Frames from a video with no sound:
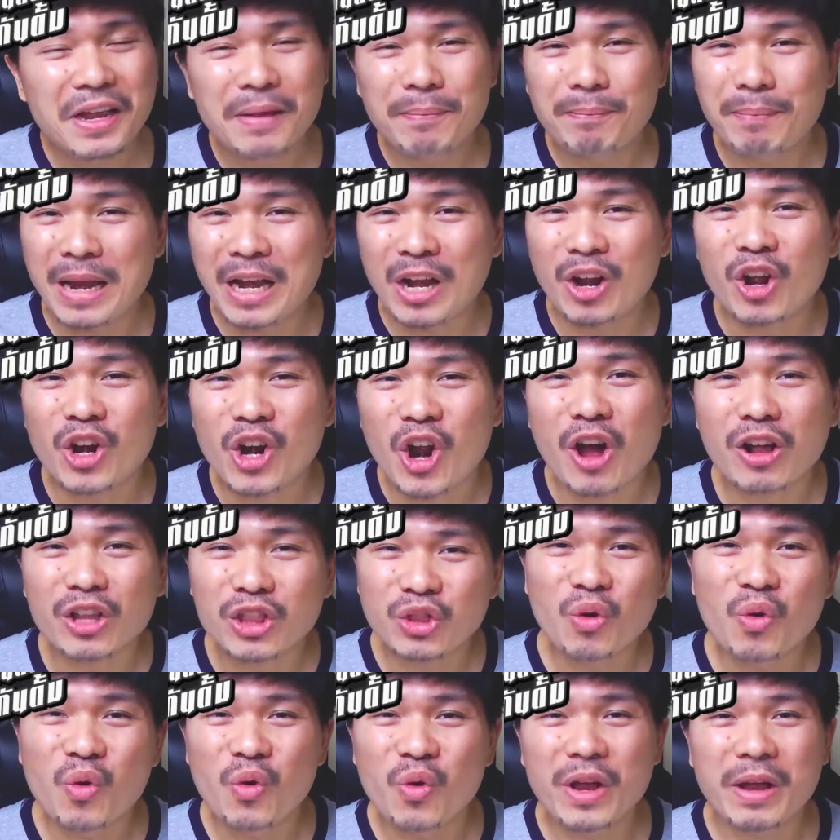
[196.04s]
เป็นล็อก
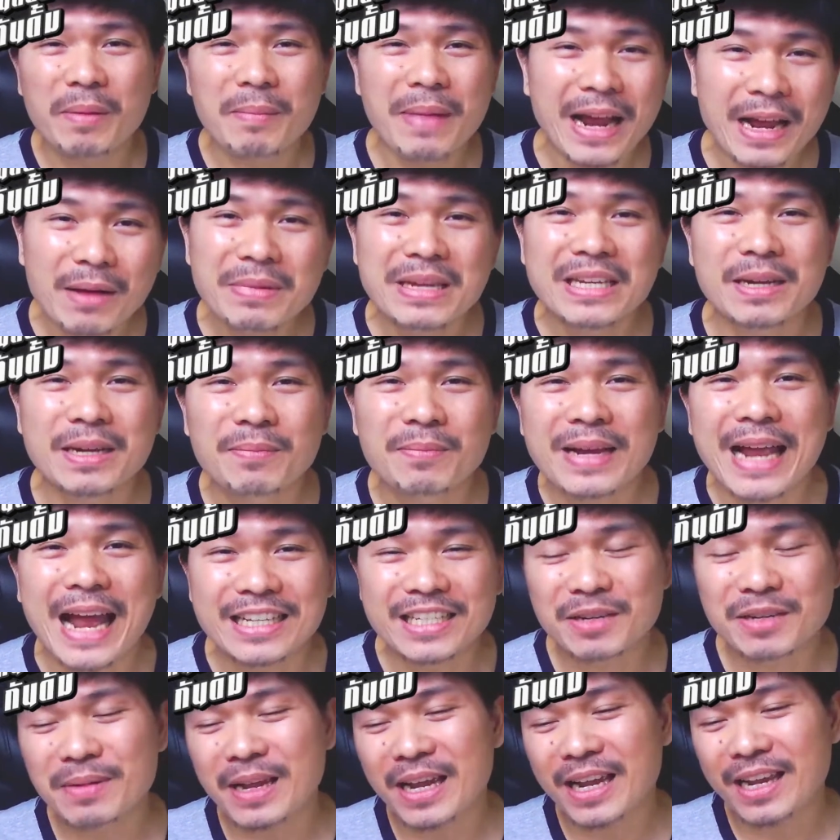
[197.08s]
ตู้แม่งก็มีจำกัด
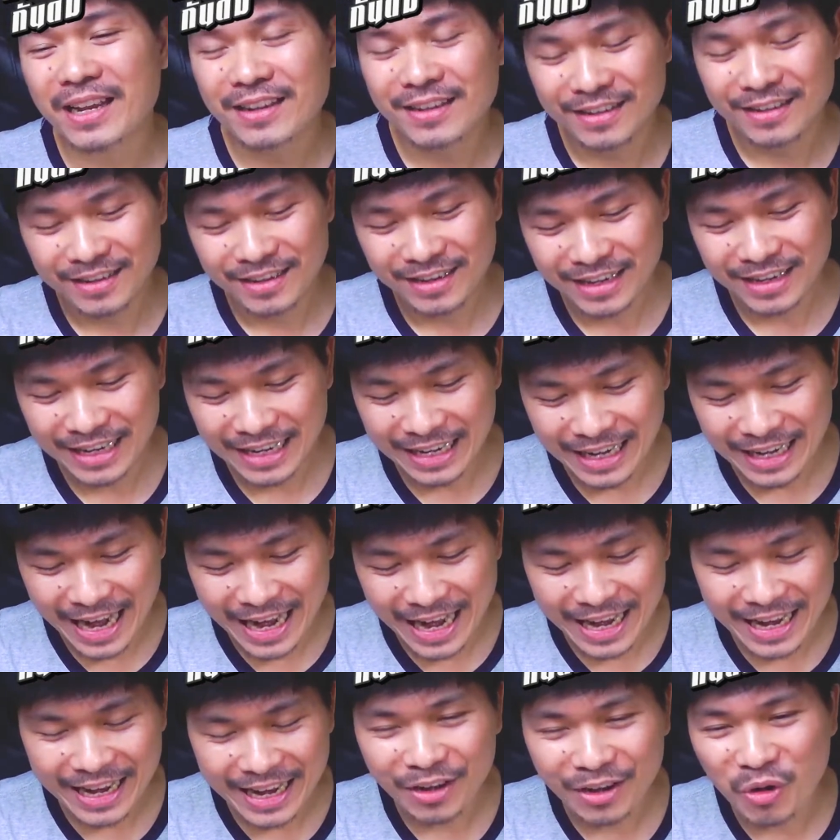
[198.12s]
ใช่ป่ะและ
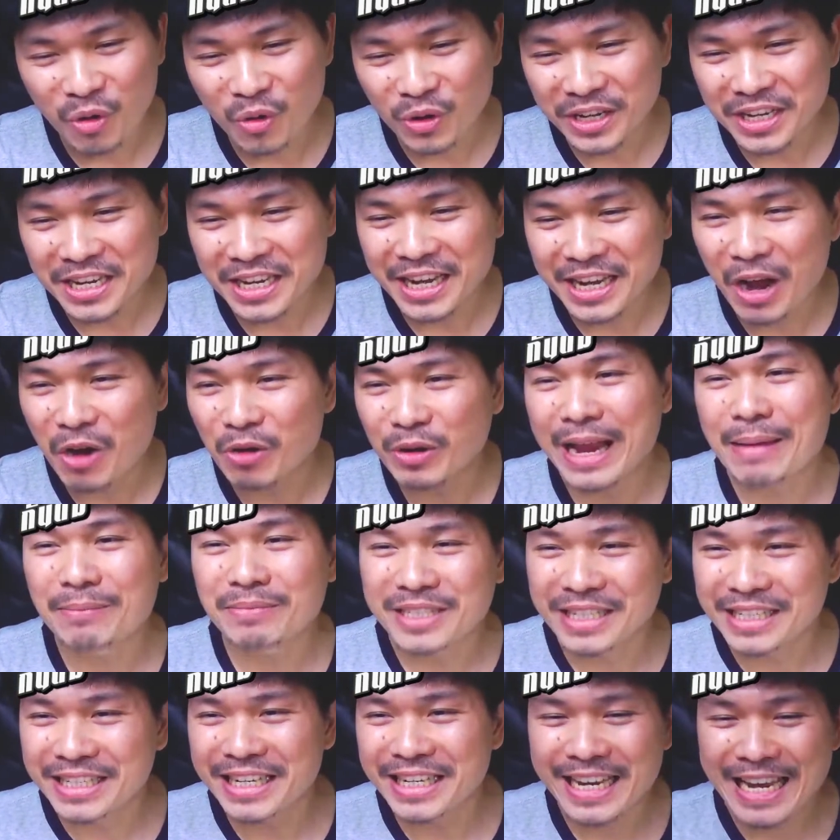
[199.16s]
คนที่เขาทำ
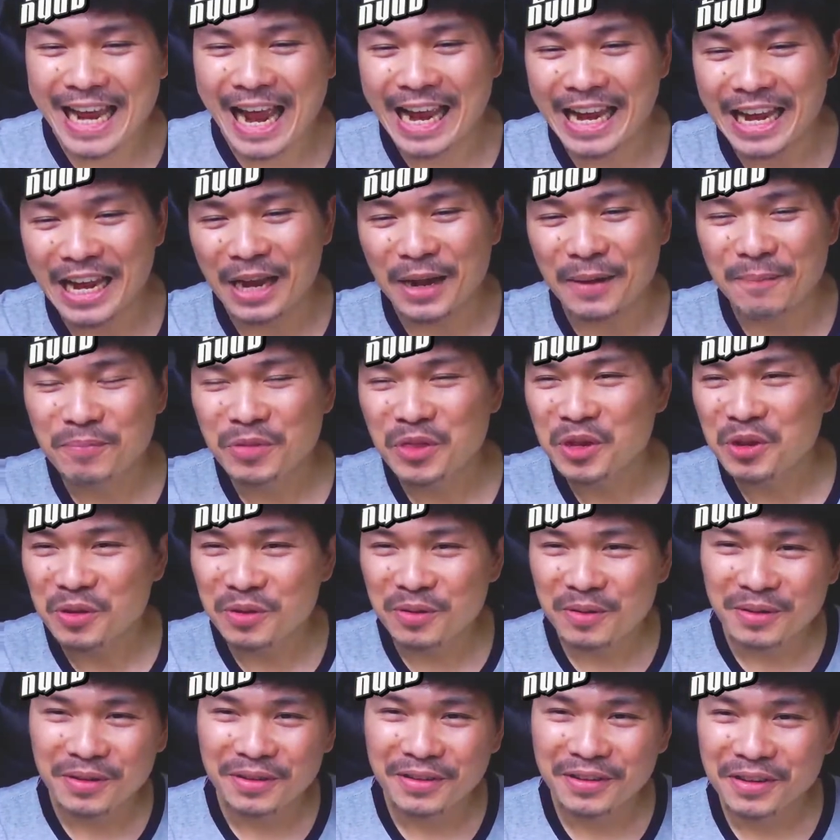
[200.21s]
ชิ้นใหญ่ๆอ่ะ
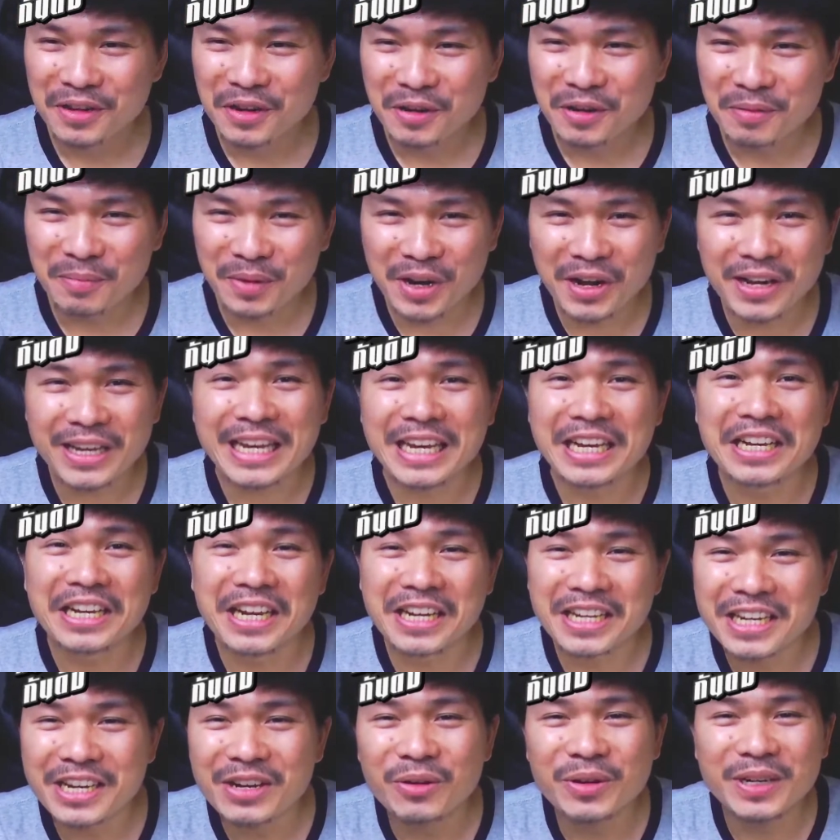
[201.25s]
มันก็กินเนื้อ
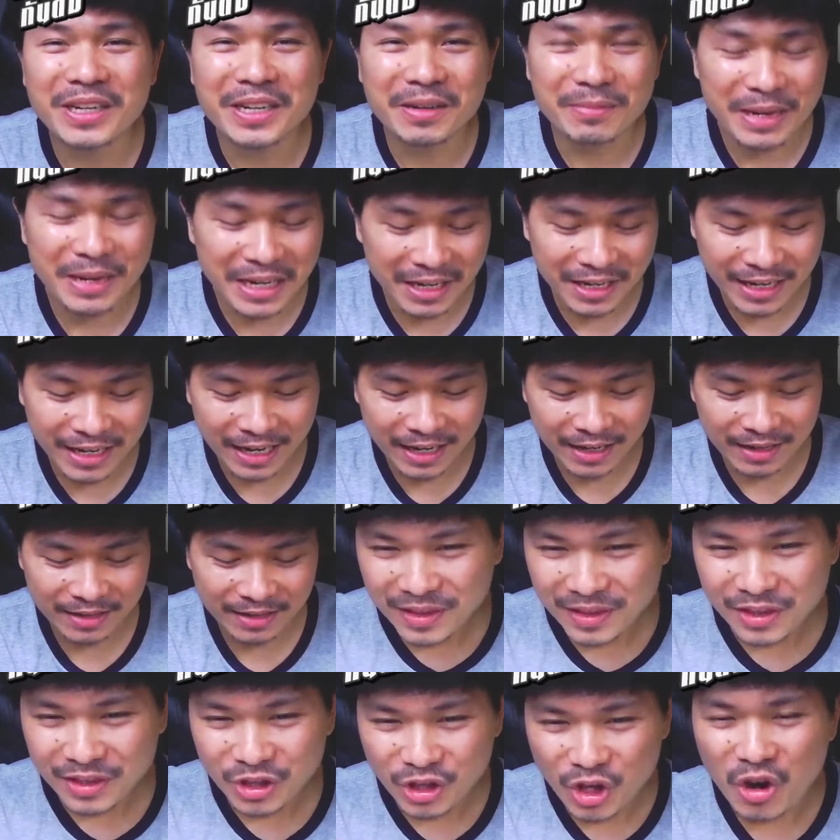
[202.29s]
ที่คนอื่นไปเยอะไง
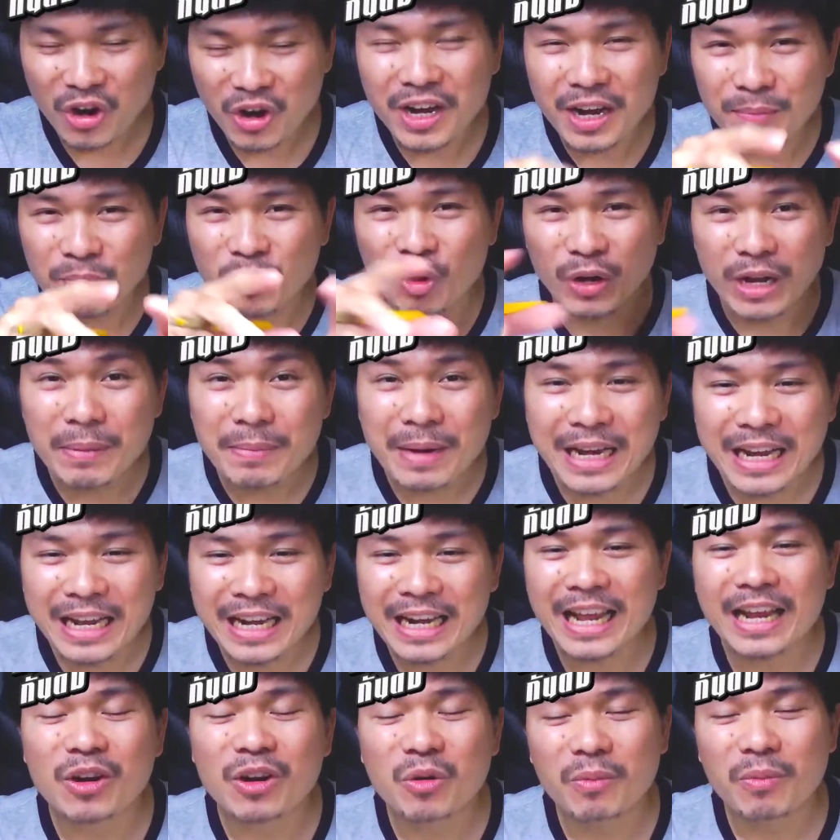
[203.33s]
ต้องกำหนดให้มัน
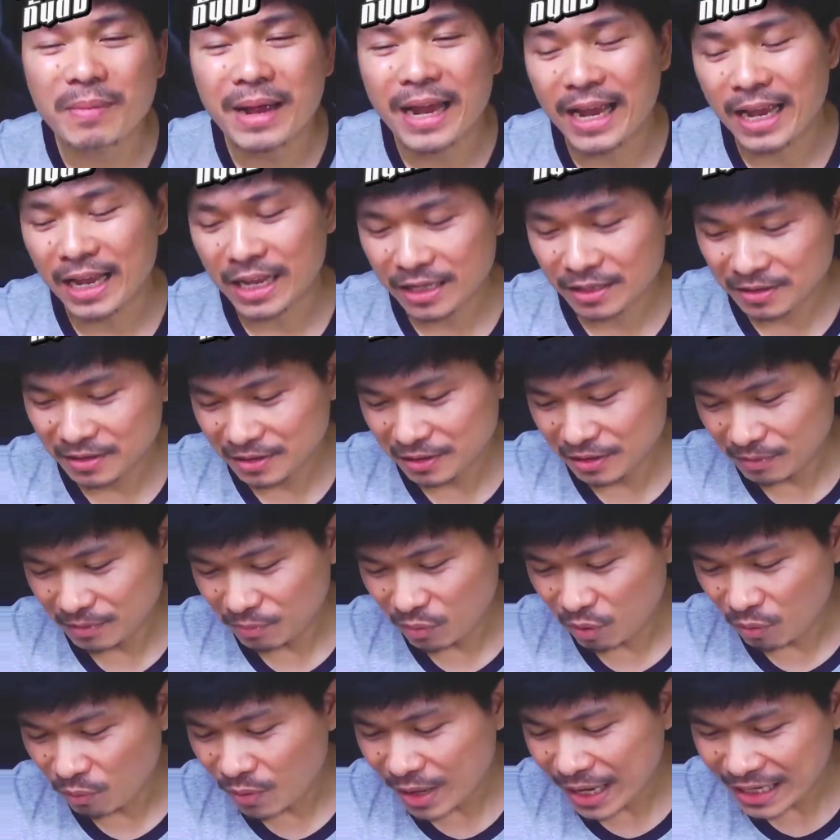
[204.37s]
เล็กๆลงมา
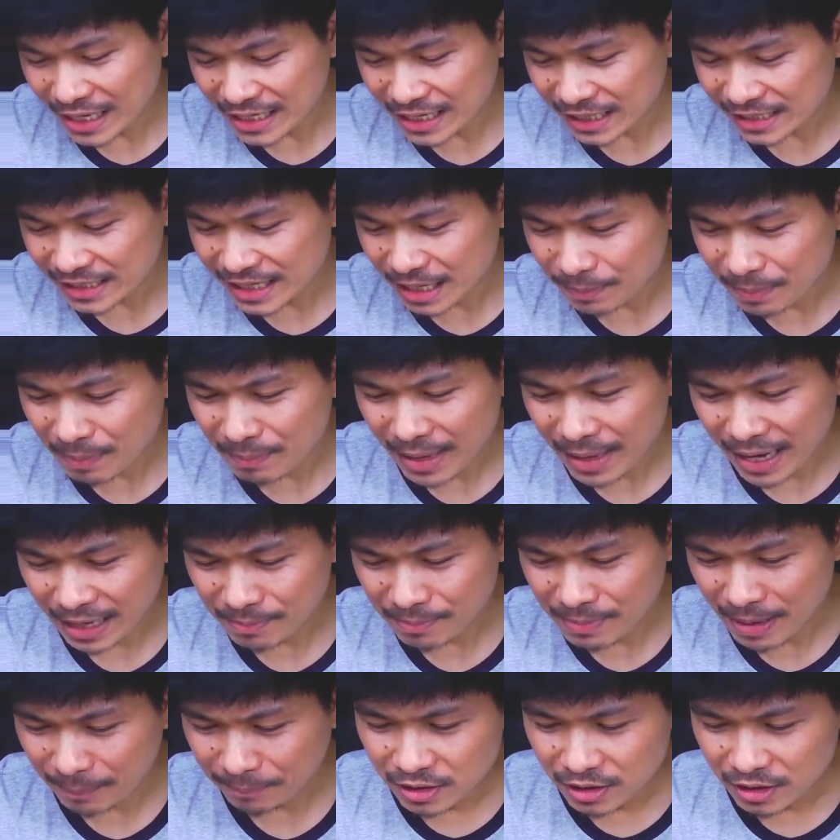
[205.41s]
ผมว่าเหลือสักประมาณ
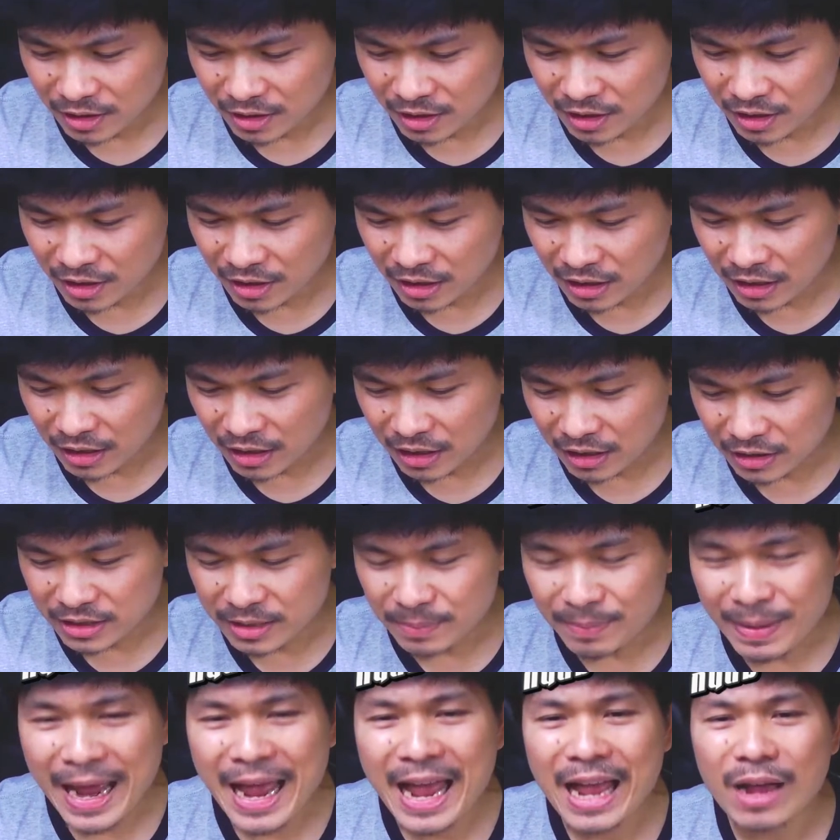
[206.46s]
แบบ
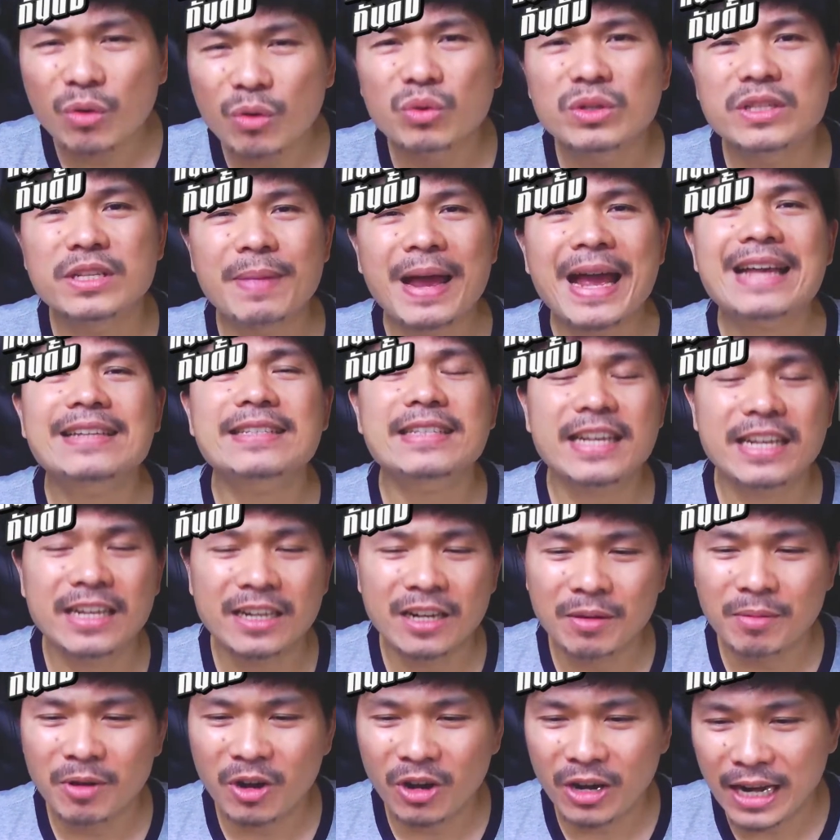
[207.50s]
15x15 เซน
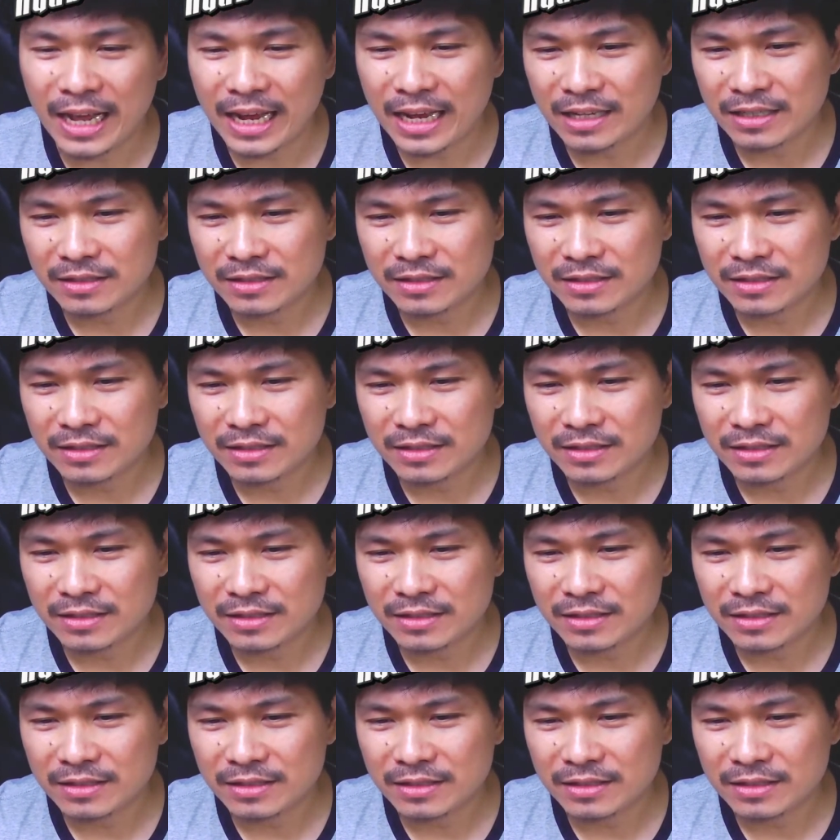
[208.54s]
ก็พอละ